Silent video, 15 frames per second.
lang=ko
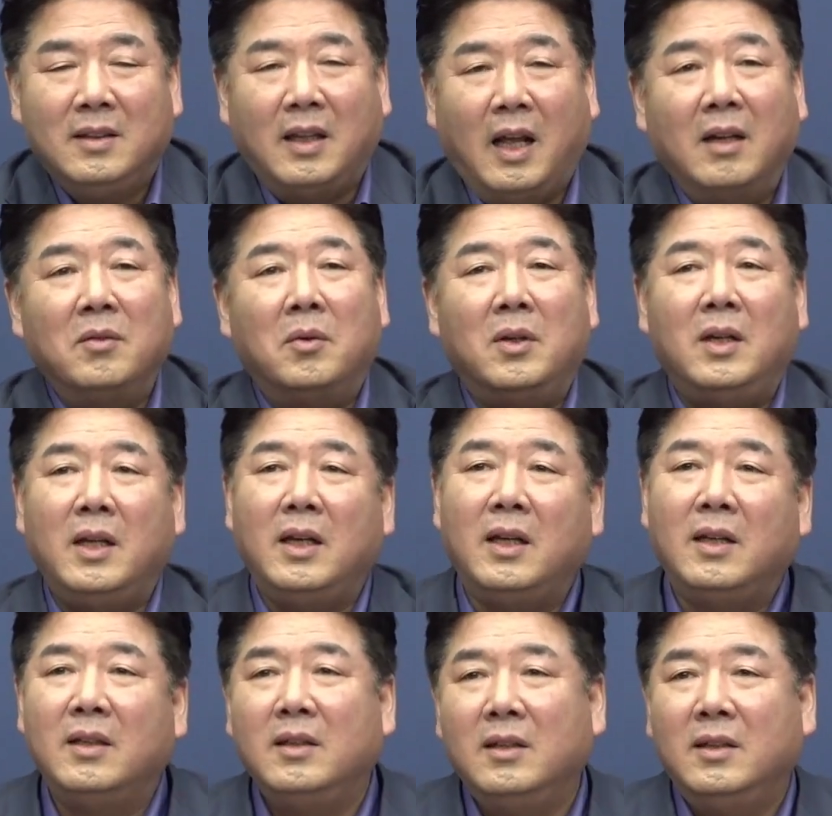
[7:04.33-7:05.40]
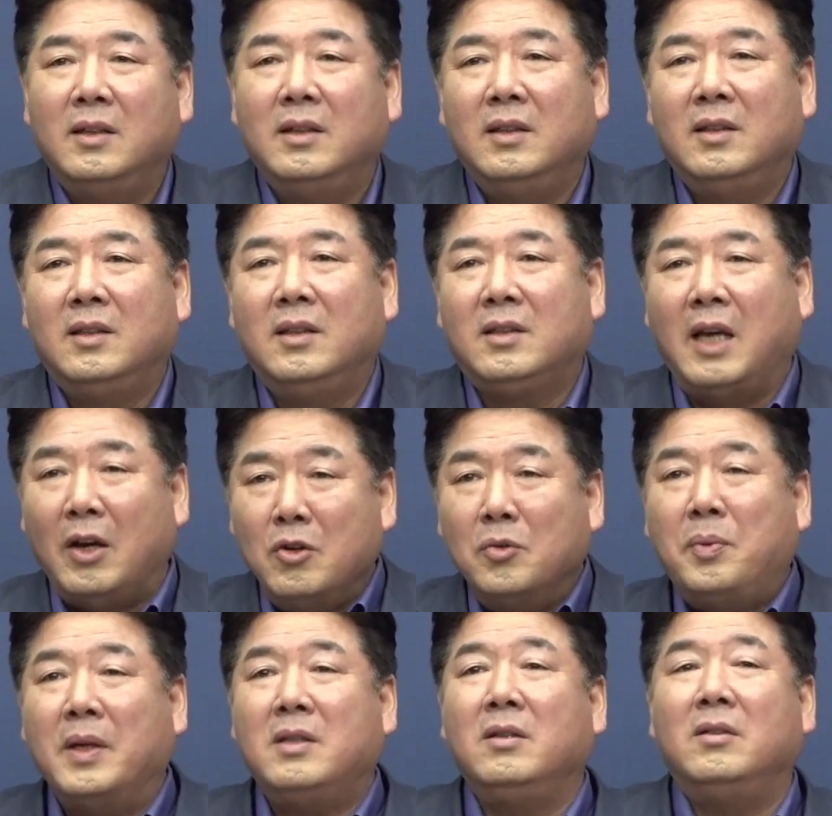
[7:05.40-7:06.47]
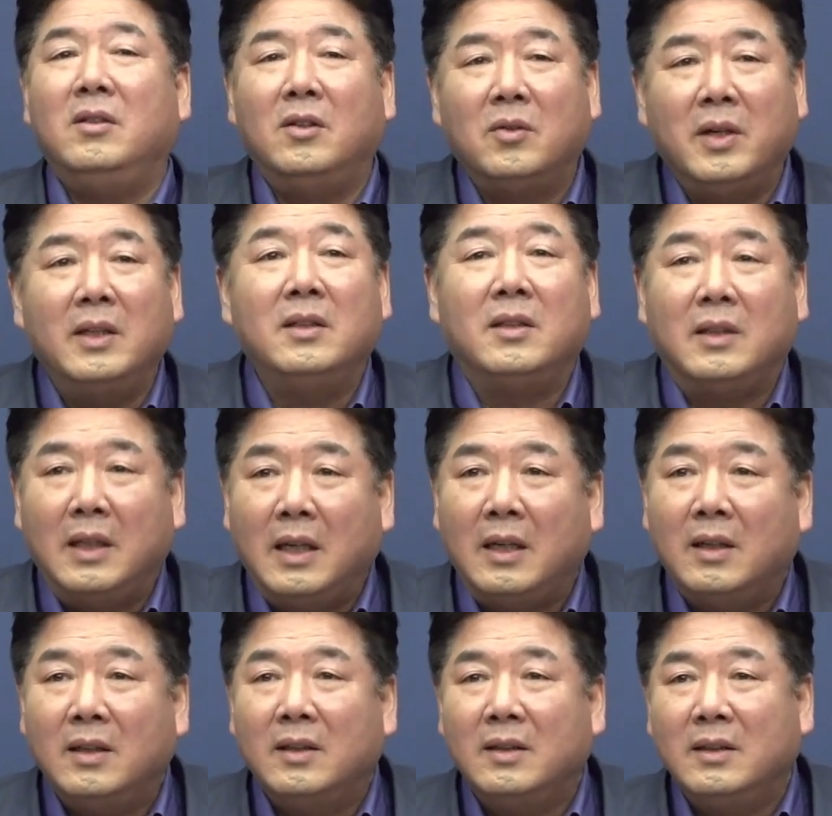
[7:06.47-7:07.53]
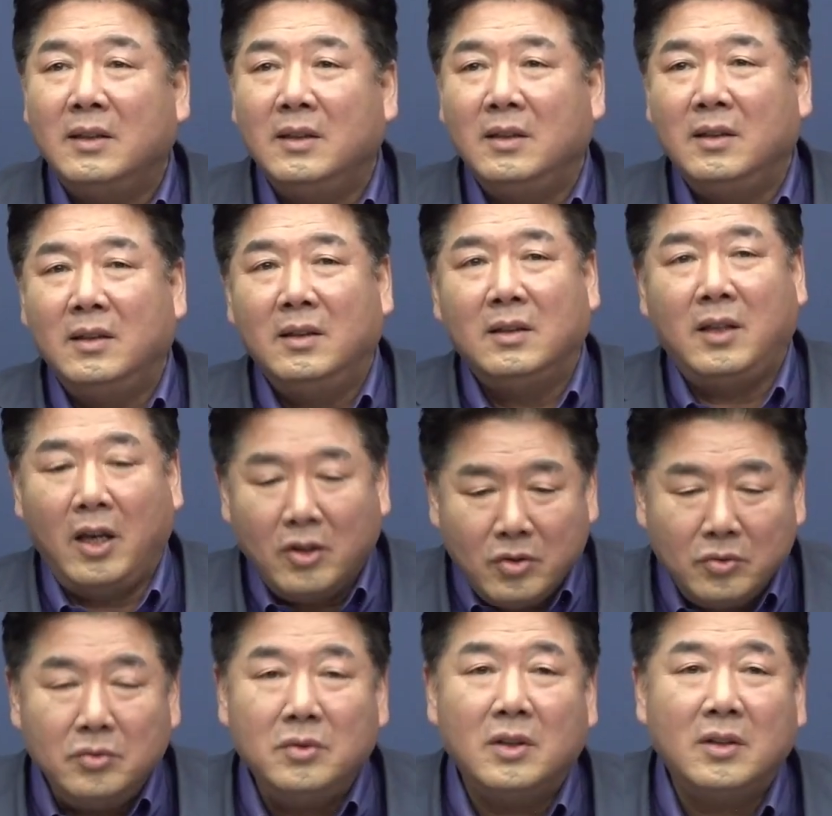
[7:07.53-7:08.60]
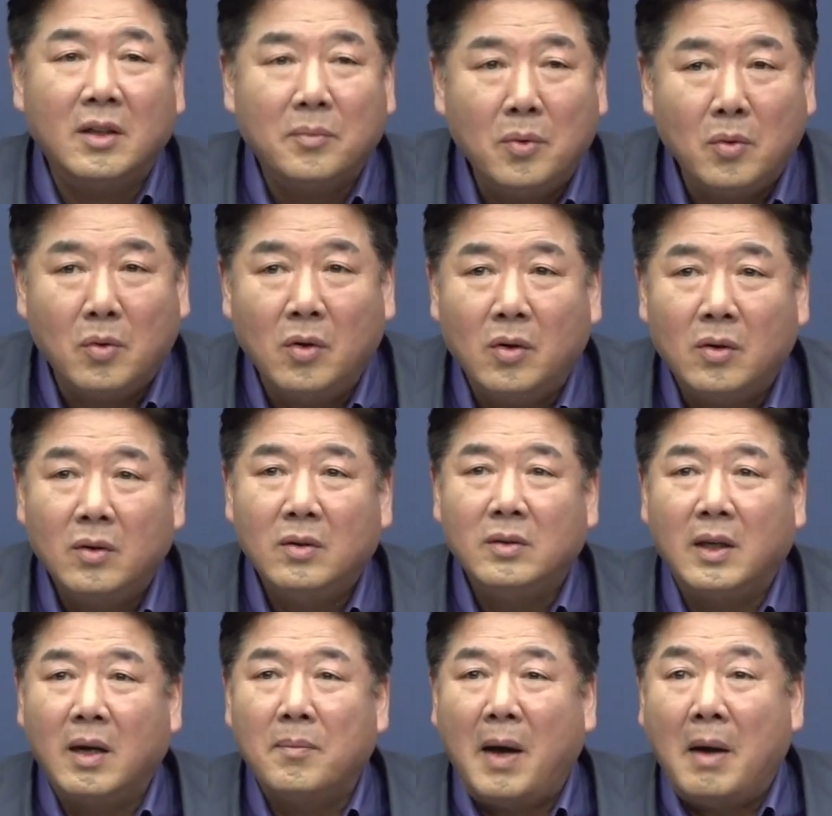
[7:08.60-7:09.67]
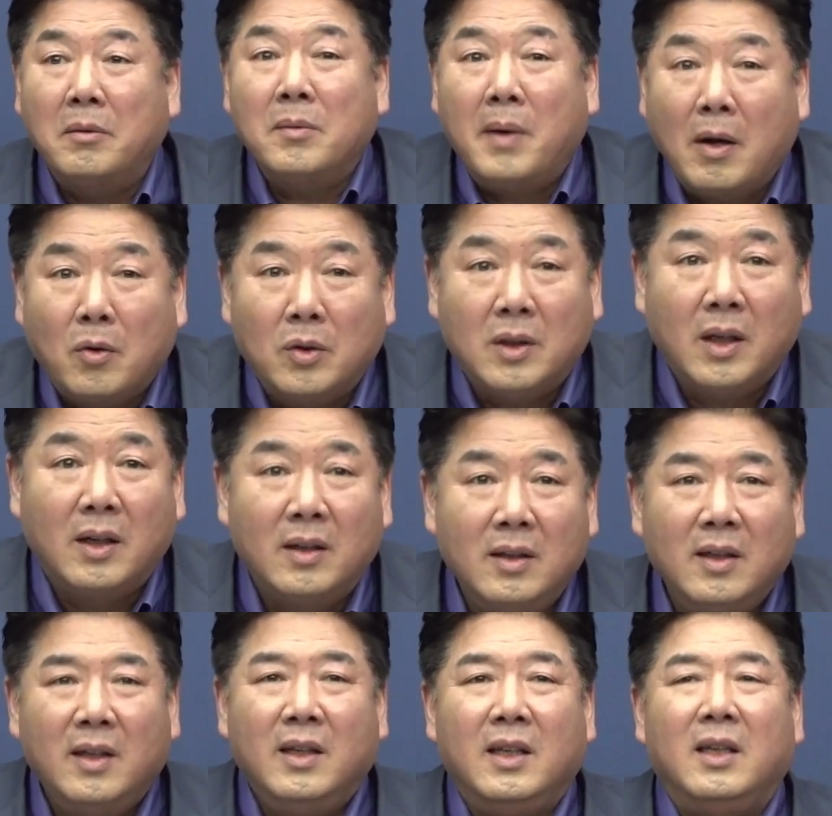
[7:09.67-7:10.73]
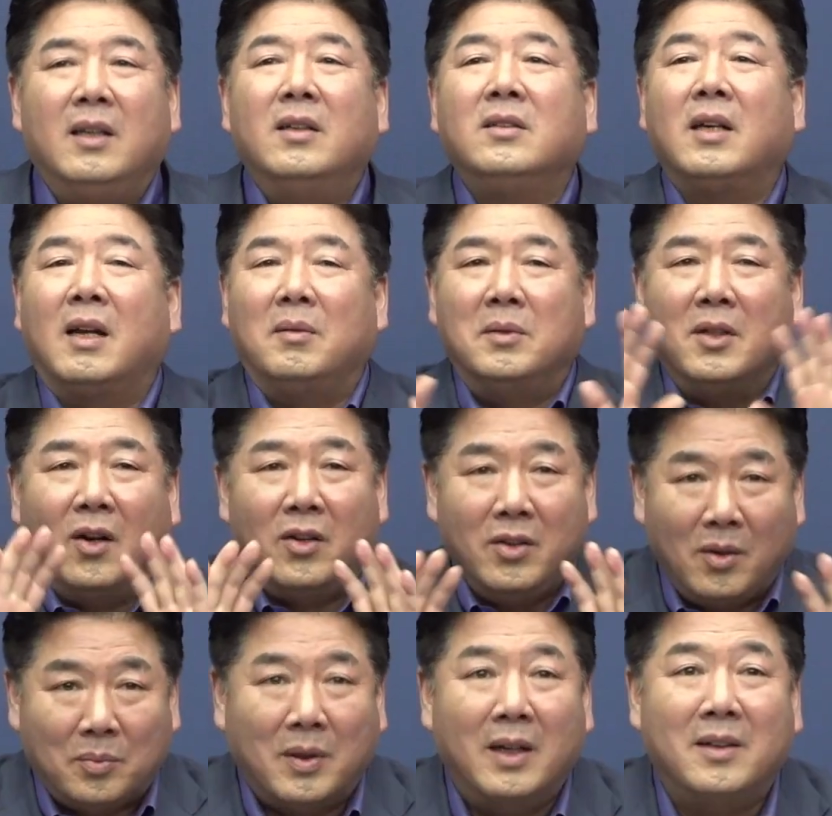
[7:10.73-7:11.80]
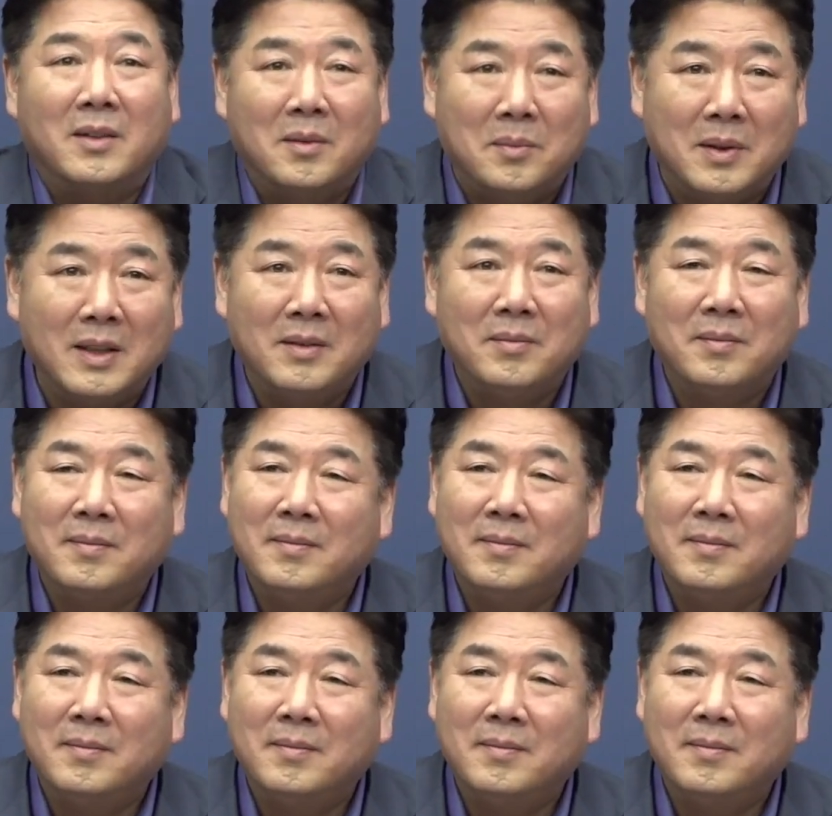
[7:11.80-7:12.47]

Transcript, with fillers: 나는 원래 자유파 찍으려고 했는데 택시운전사 보고 내가 마음을 바꿨다. 이런 사람은 거의 없다는 겁니다.